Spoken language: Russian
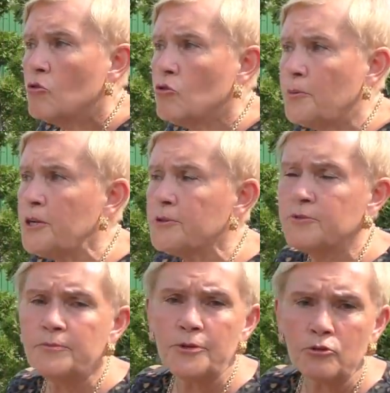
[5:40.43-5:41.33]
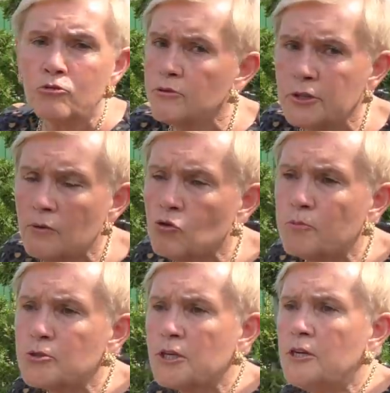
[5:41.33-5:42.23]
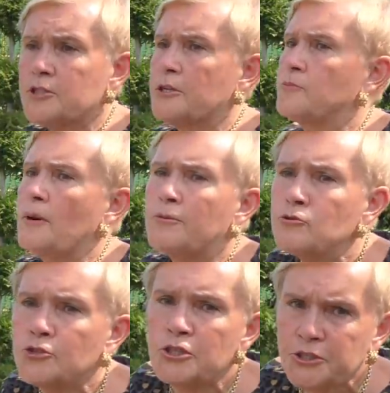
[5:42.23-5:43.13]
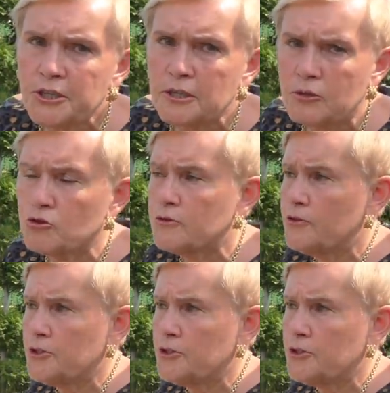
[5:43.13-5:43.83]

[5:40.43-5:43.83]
но при этом температура все равно опускается там, до плюс 10 градусов.